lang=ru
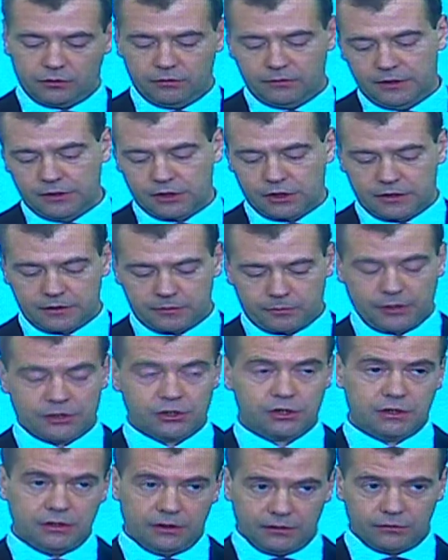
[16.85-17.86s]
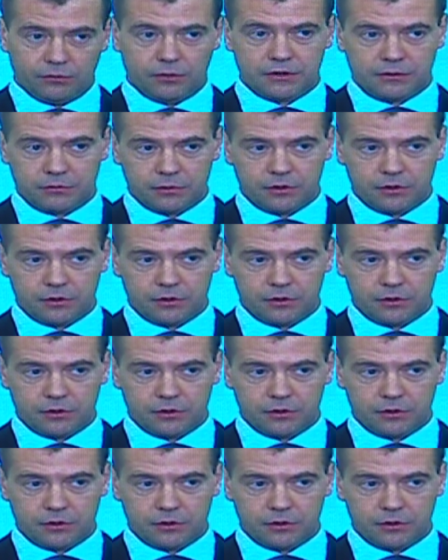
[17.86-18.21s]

И вот на этой неделе в